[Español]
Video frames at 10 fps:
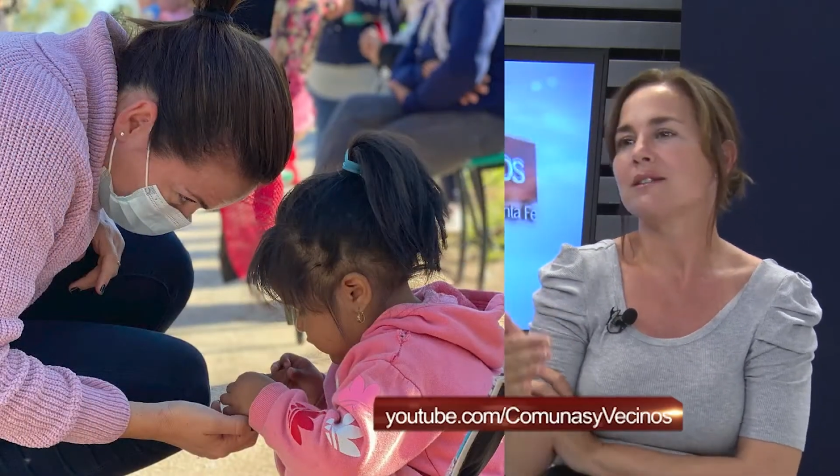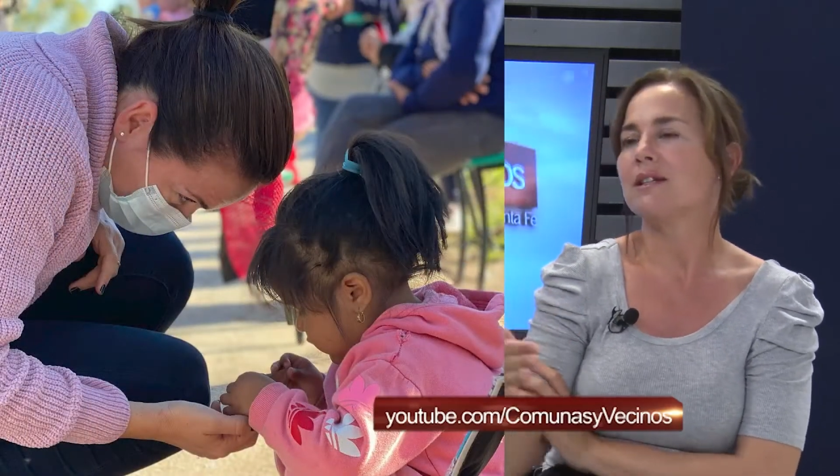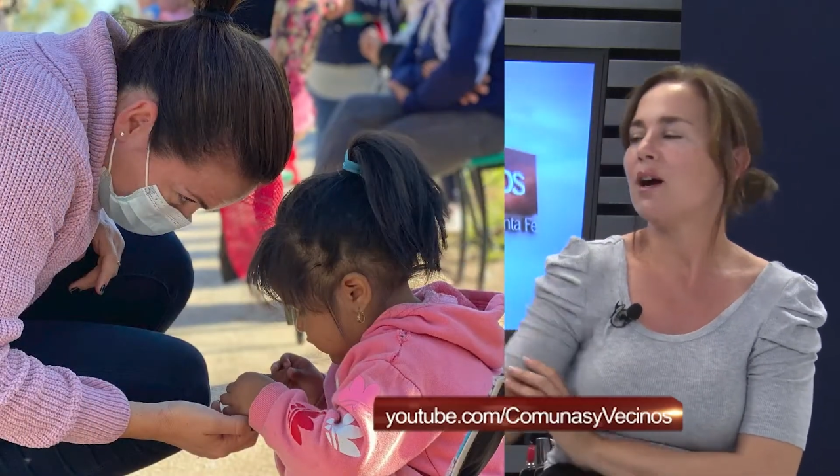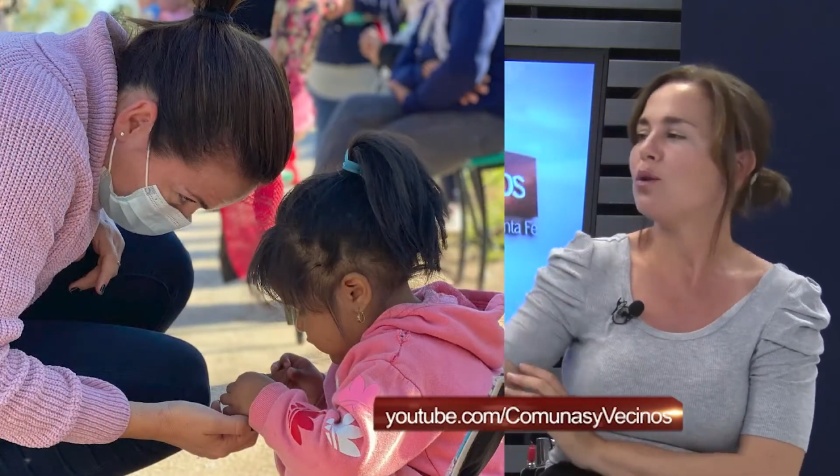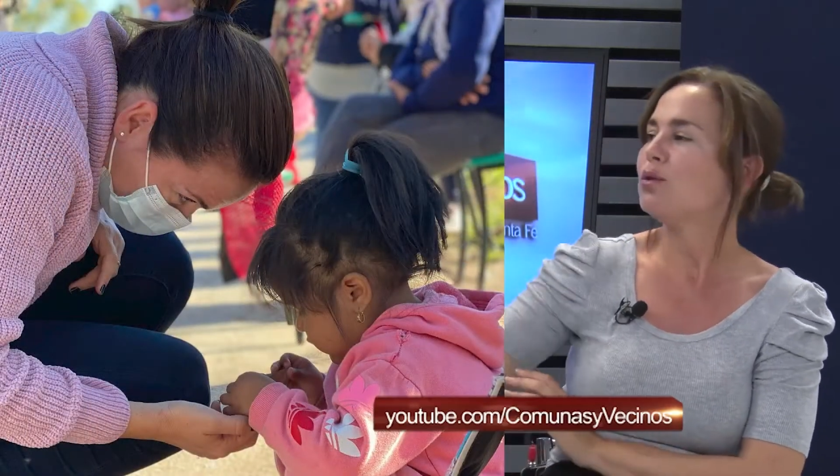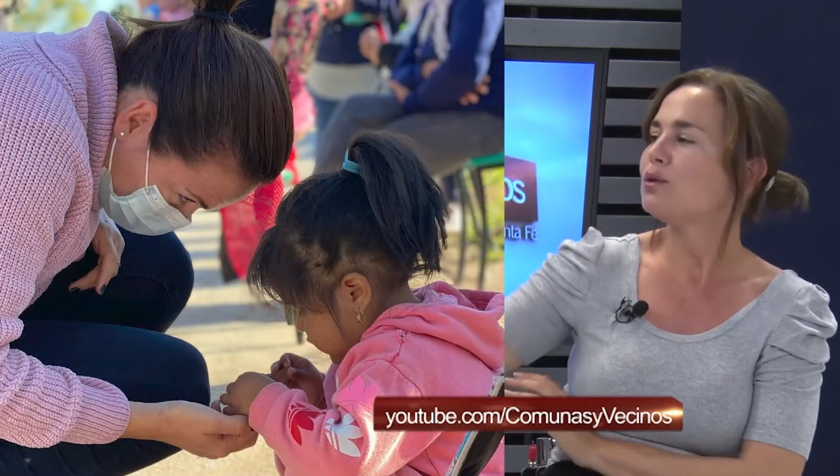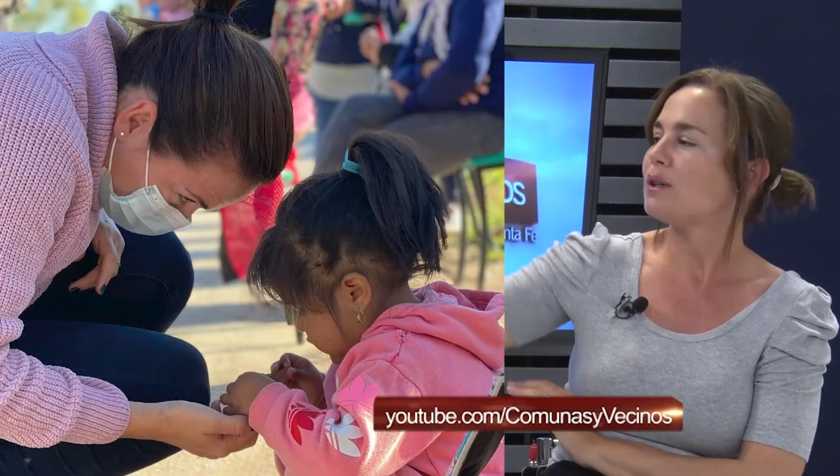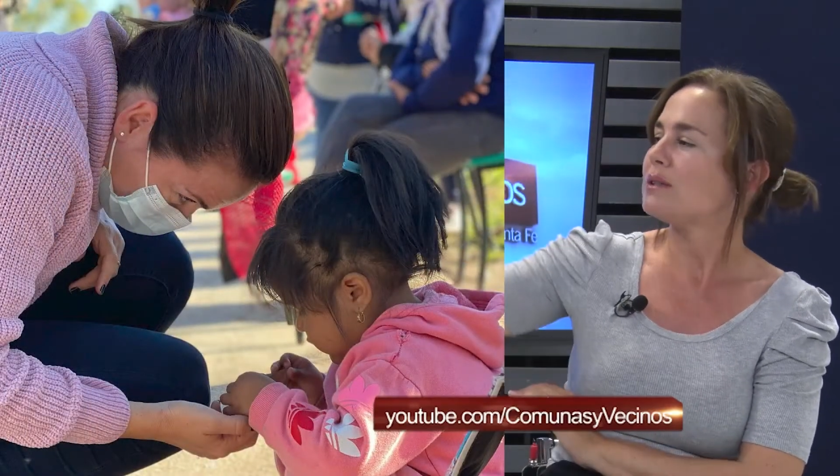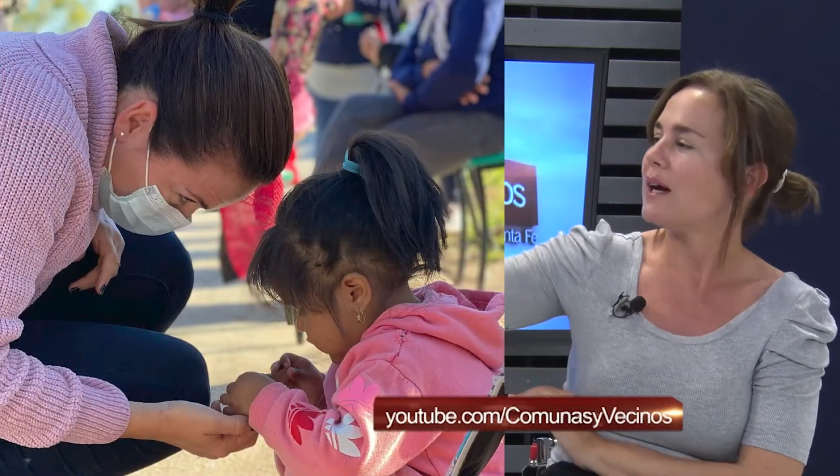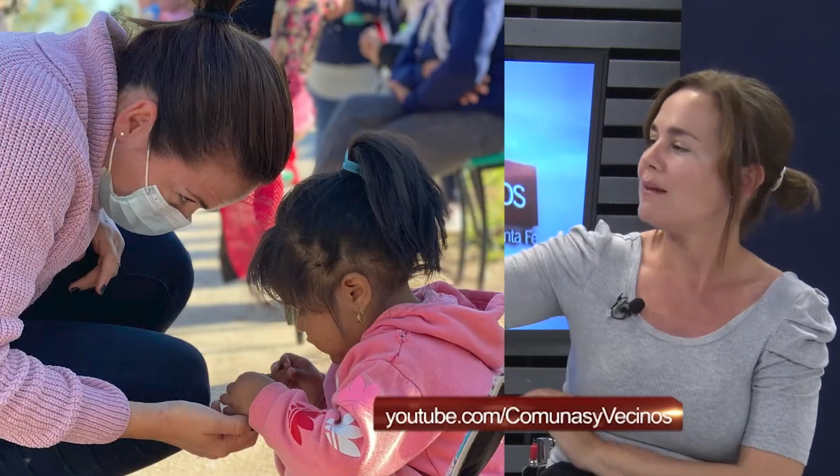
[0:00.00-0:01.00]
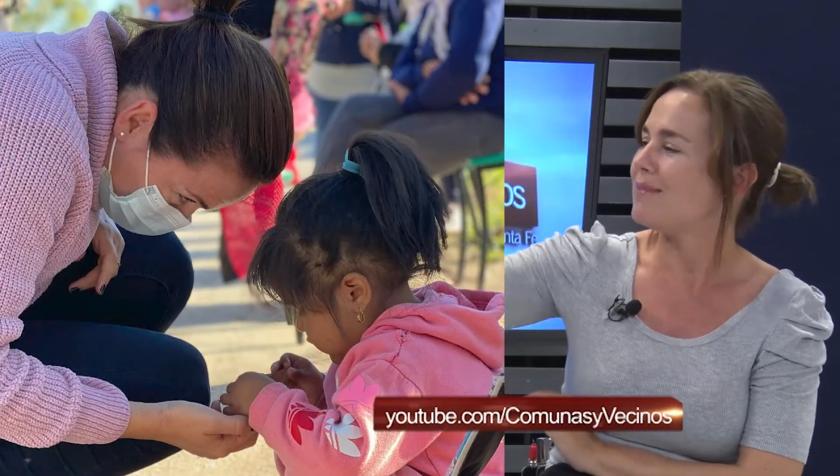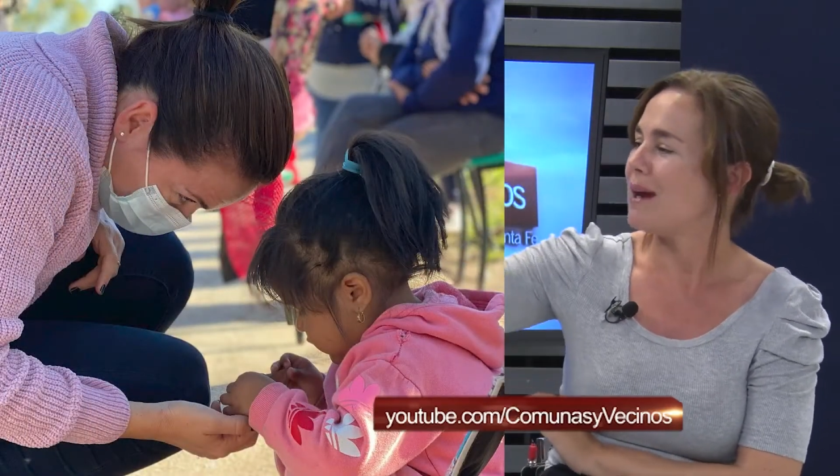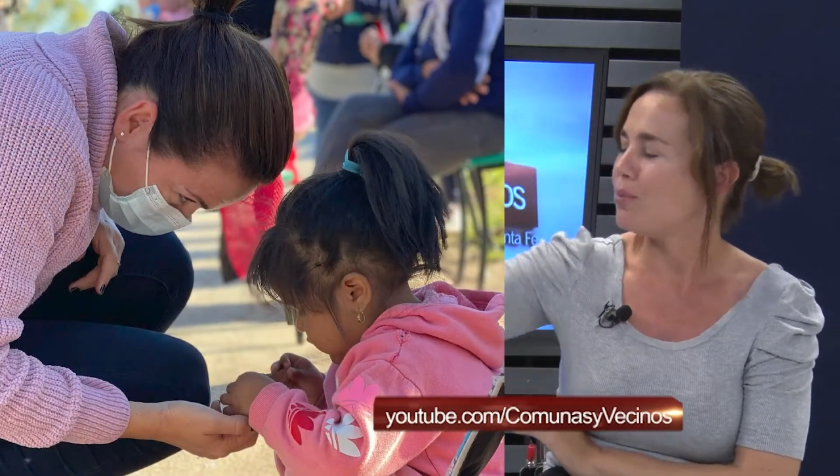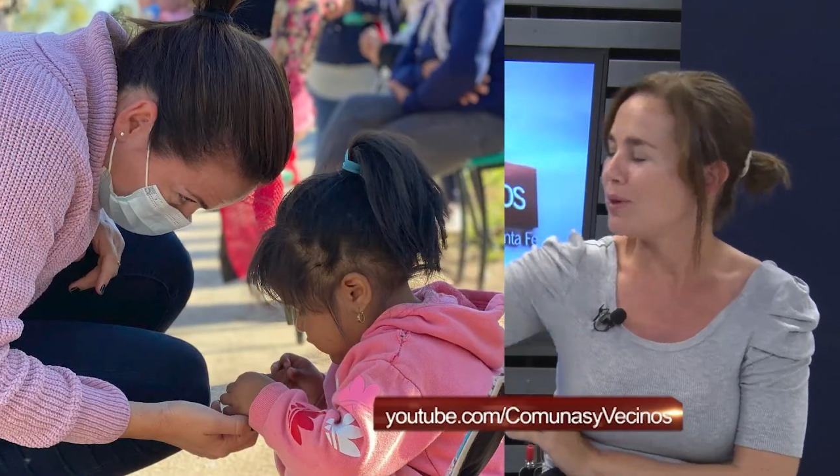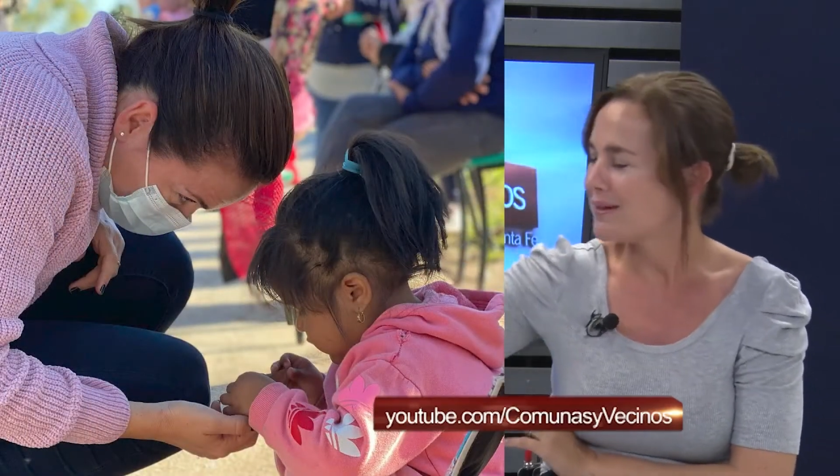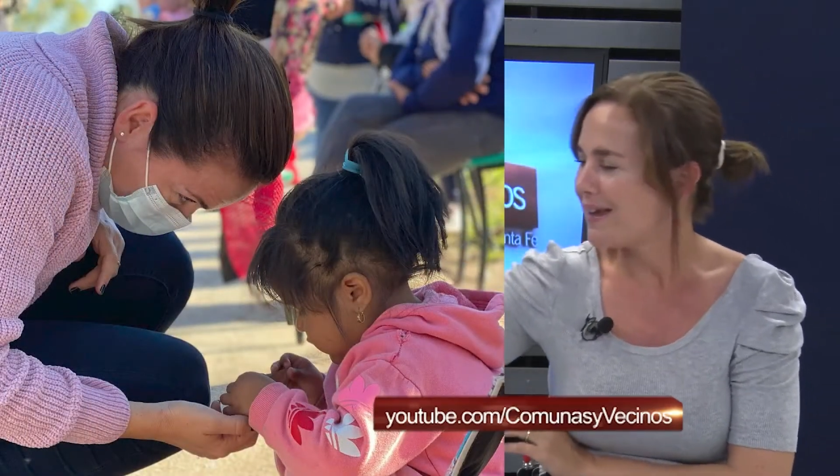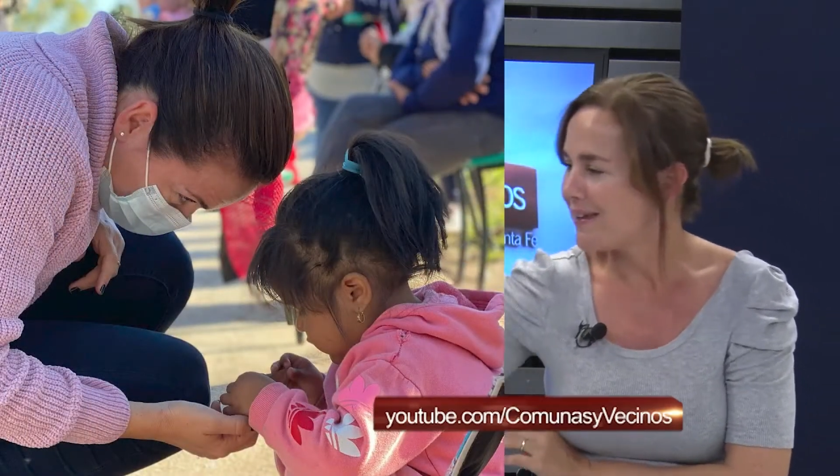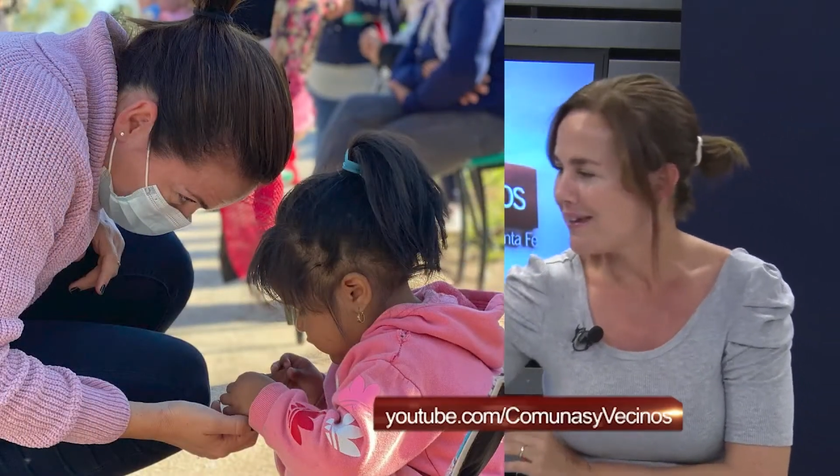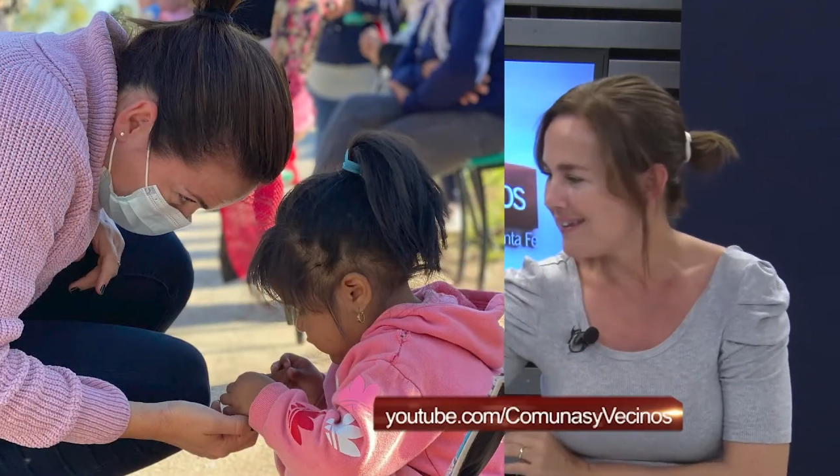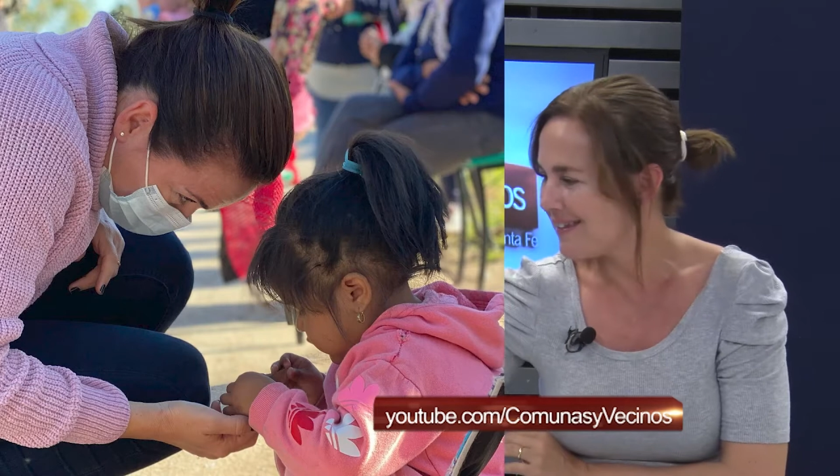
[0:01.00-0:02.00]
llega justo hasta la puerta
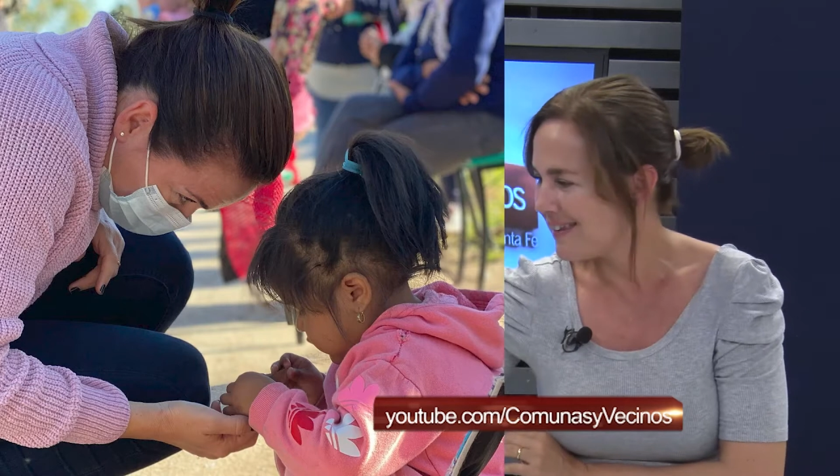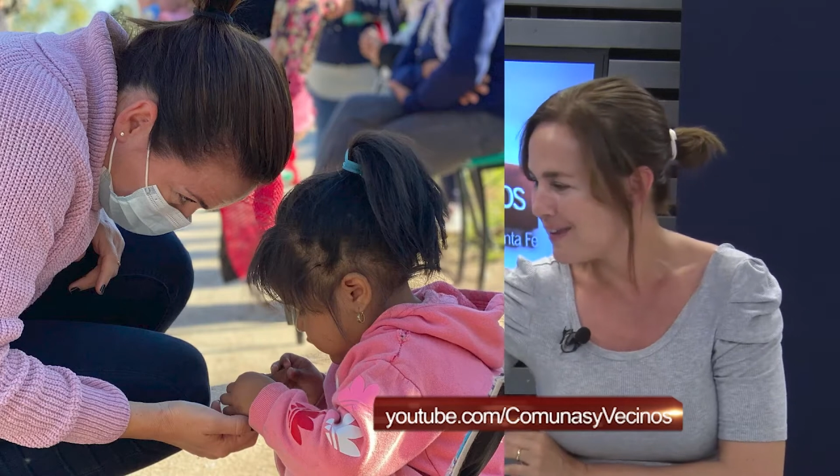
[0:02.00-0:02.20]
de,